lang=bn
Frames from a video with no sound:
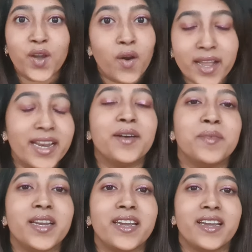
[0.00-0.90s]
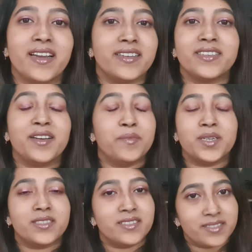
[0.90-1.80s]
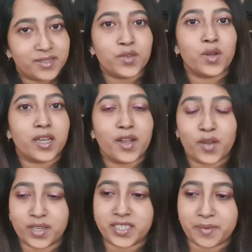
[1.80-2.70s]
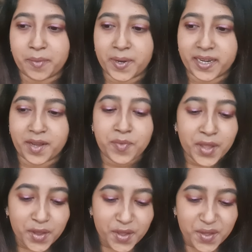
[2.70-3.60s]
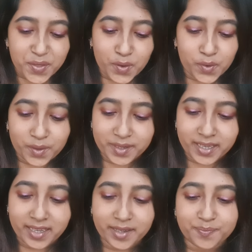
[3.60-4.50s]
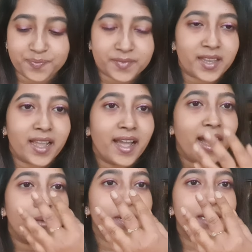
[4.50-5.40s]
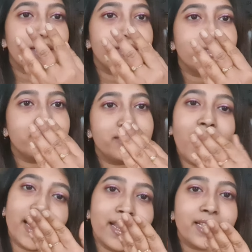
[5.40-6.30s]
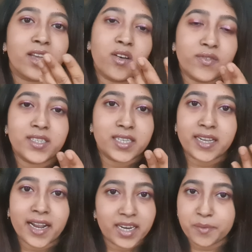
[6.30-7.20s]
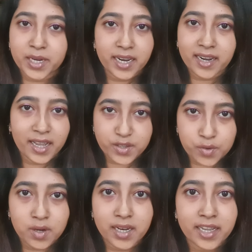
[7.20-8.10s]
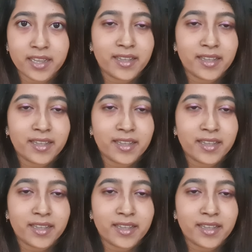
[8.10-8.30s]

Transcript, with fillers: হয় না মানে আমার দরকার হয় সে ব্যাপারটা তো um, আমার ডান হাতে অবভিয়াসলি রান্নাবান্নার কাজ করলে